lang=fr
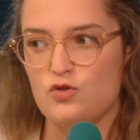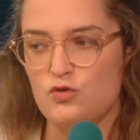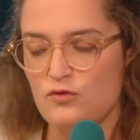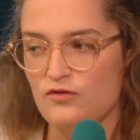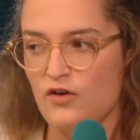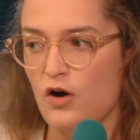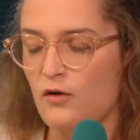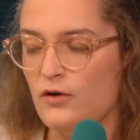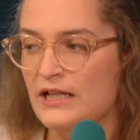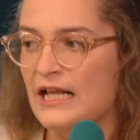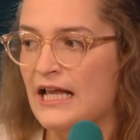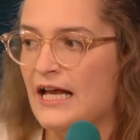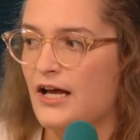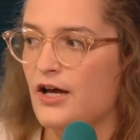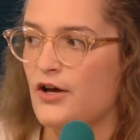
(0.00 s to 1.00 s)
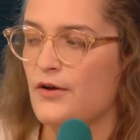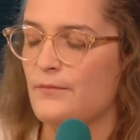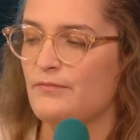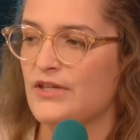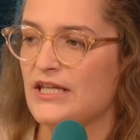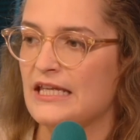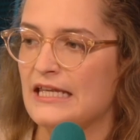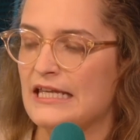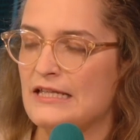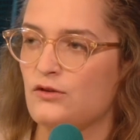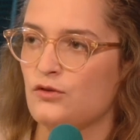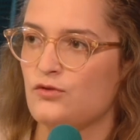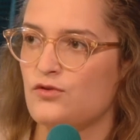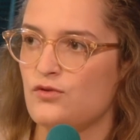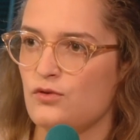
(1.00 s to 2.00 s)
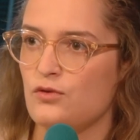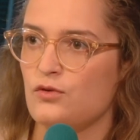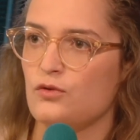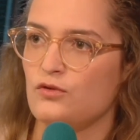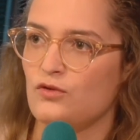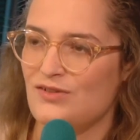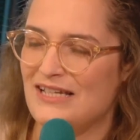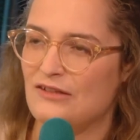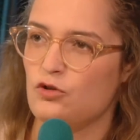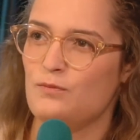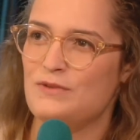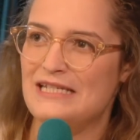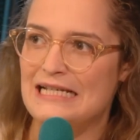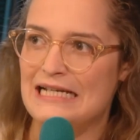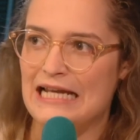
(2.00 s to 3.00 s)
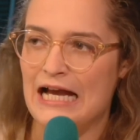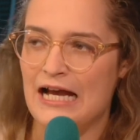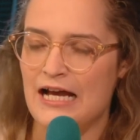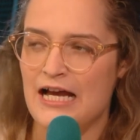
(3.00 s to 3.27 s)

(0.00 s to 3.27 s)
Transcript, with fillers: souvent. Euh, et, dans, ce, dans cette optique-là,